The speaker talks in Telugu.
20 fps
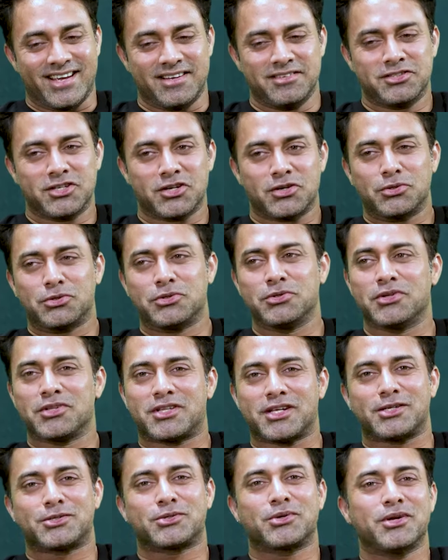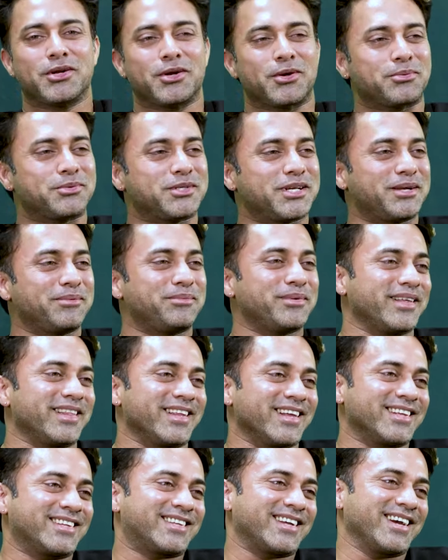ఏం జరుగుతుందో తెలుసుకునే లోపు
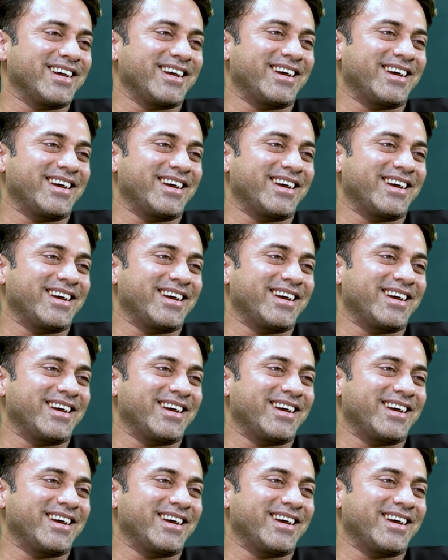జరిగిపోయింది